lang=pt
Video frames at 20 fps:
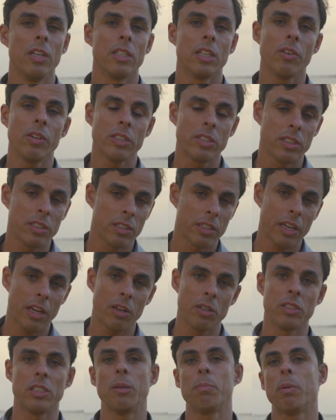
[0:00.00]
Então, assim,
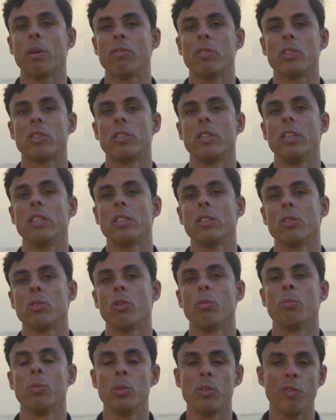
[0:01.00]
quero dizer para vocês que eu
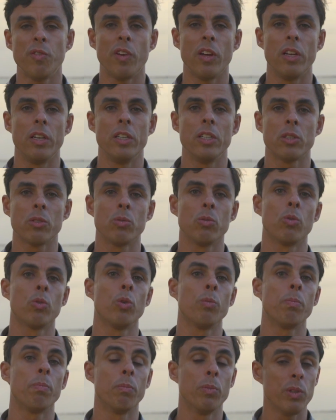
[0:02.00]
estou muito feliz com um
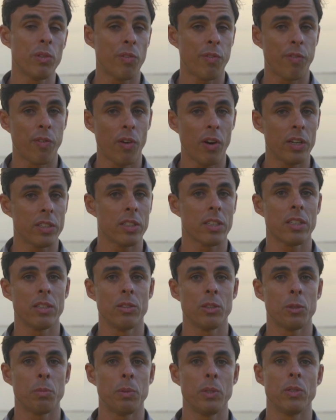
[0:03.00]
grupo muito forte aqui
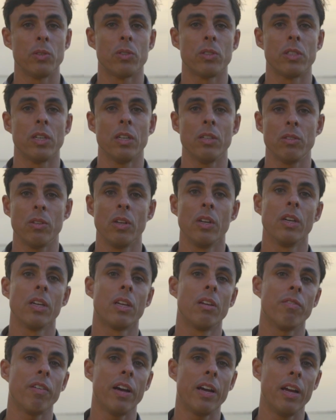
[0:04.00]
no Espírito Santo
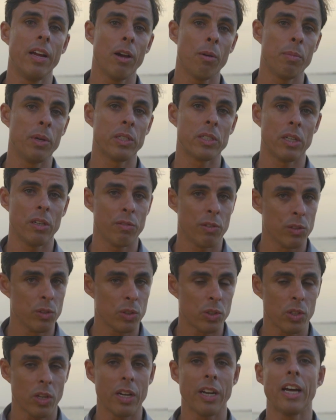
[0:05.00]
que vai realmente
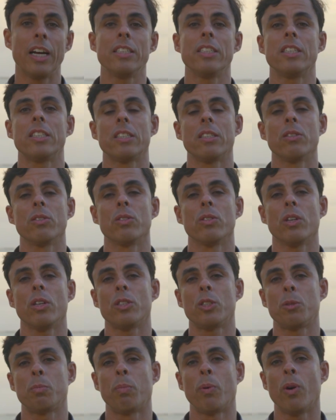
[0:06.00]
revolucionar a gestão do
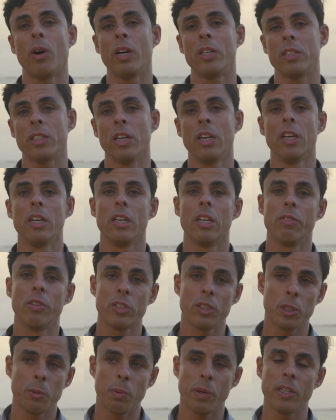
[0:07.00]
nosso esporte e
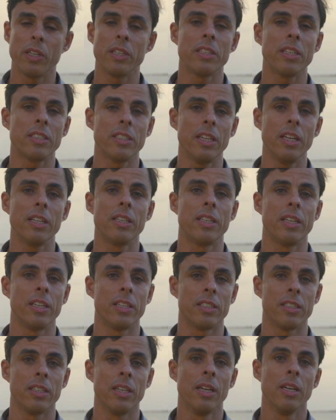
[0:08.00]
vocês podem ter
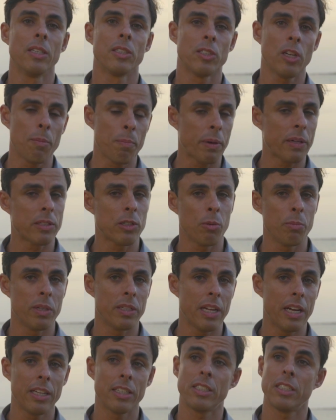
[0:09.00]
certeza. Só para ter uma
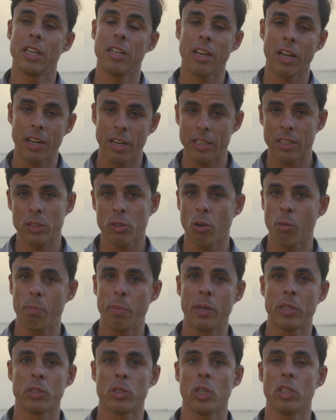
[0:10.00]
ideia, esse ano, além das
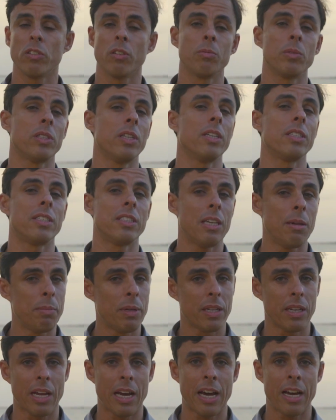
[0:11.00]
competições, vamos ter
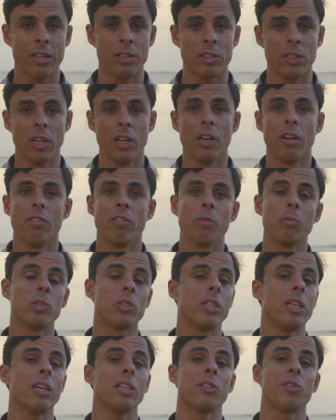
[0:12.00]
seminários,
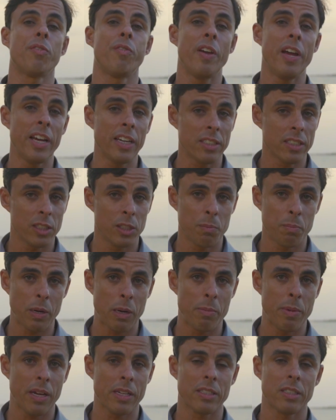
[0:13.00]
vamos ter as festas de
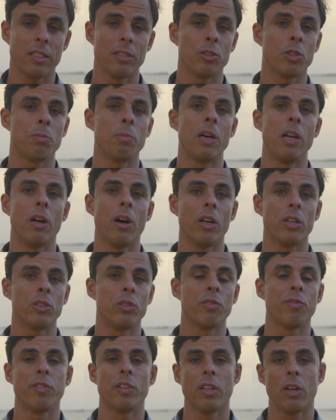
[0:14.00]
premiação dos
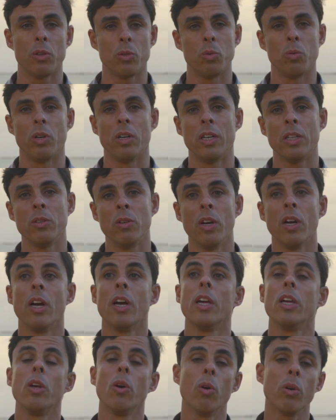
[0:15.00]
melhores no final do ano
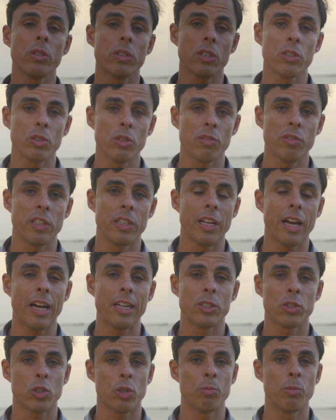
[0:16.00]
e outras
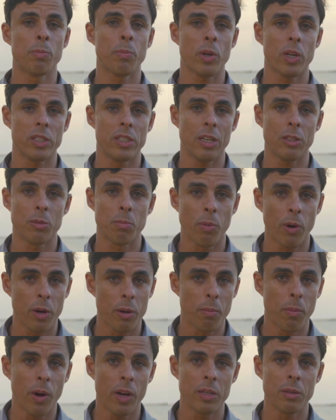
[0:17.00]
novidades como o projeto
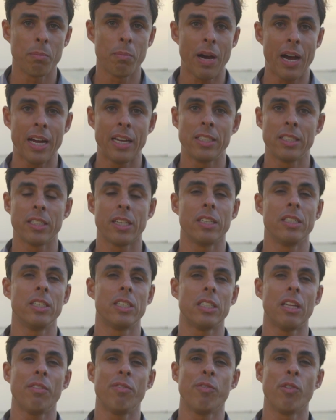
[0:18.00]
Bodyboard Mais, que a
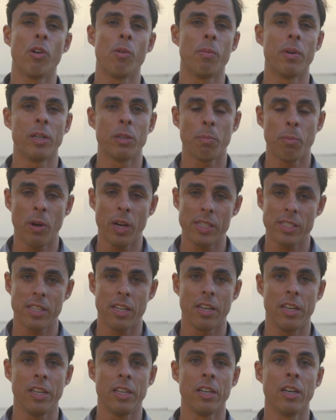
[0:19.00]
gente está formando
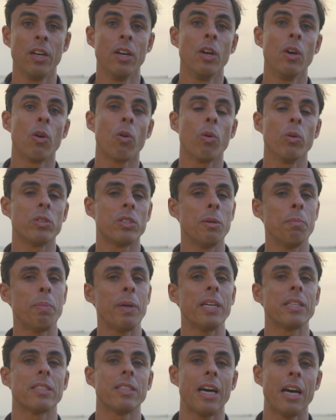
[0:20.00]
parceria com os
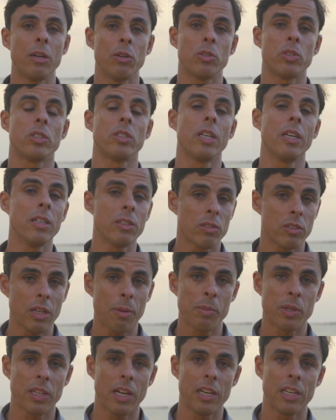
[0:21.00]
empresários tanto
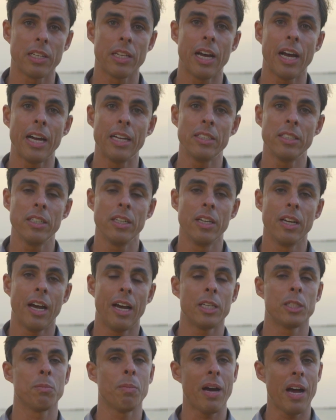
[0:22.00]
da modalidade,
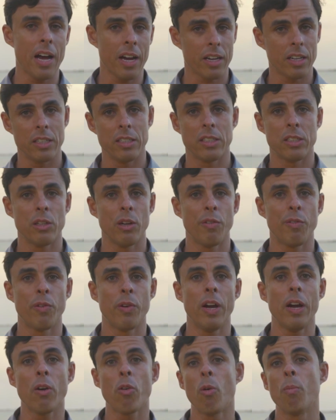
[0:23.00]
as marcas de
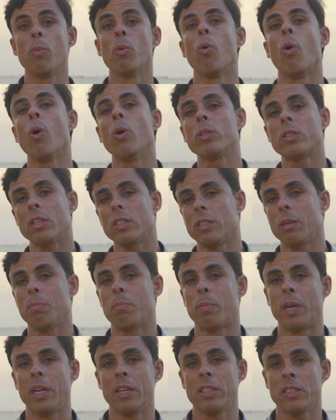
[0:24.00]
surfware, como outras
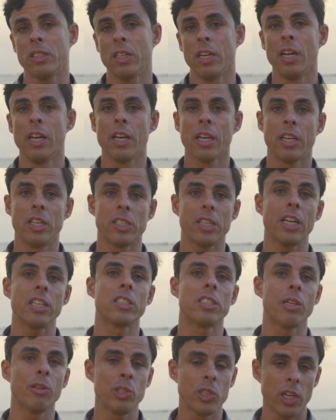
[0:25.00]
empresas que já
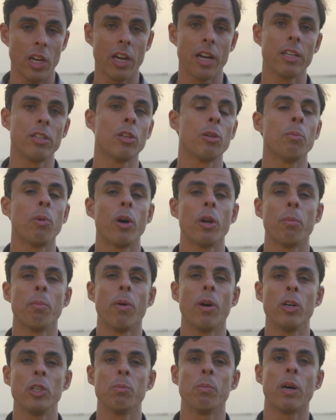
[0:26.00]
estão enxergando no
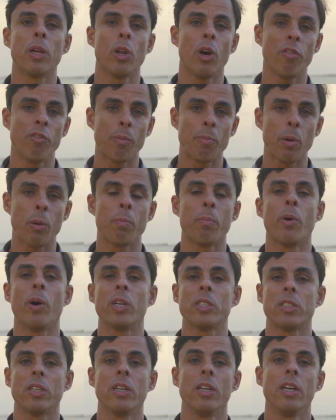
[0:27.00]
bodyboard uma nova
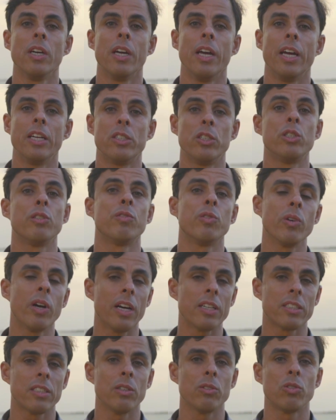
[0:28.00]
proposta é, de
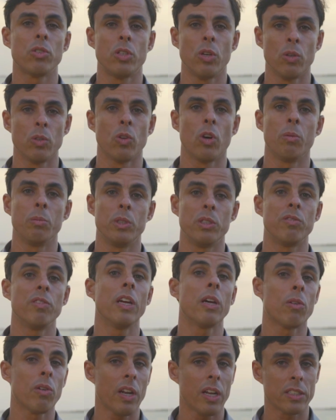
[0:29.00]
divulgação do seu nome, de
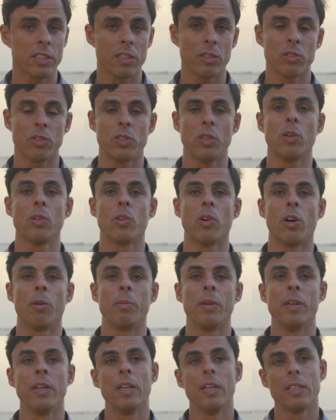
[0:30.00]
veiculação do seu
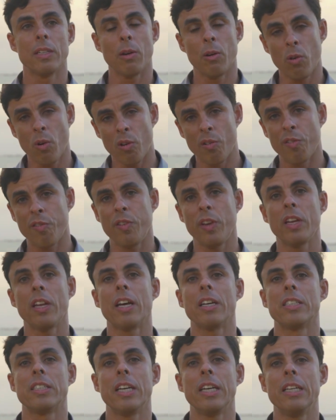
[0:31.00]
nome. Então confiem
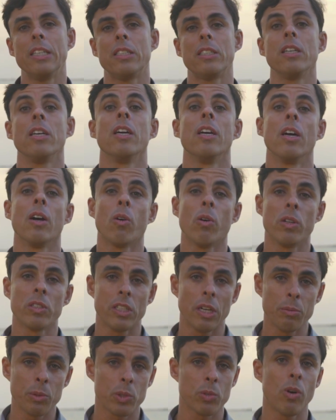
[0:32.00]
na gente,
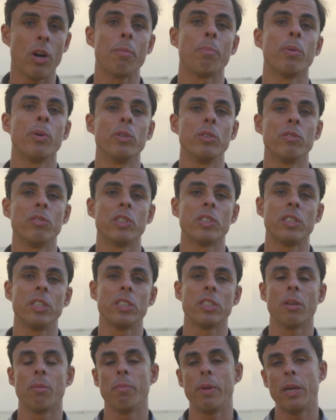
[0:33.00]
contamos com o apoio de
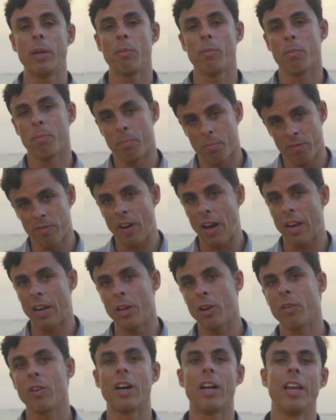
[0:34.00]
vocês também.
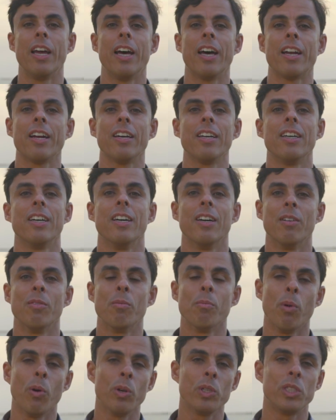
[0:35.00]
valeu, galera.
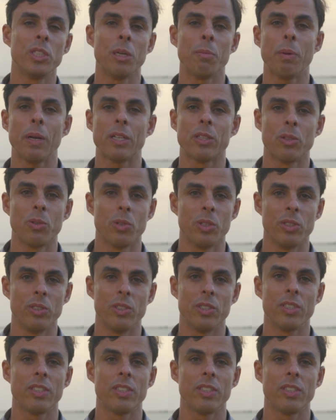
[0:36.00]
Um bom dia para todos.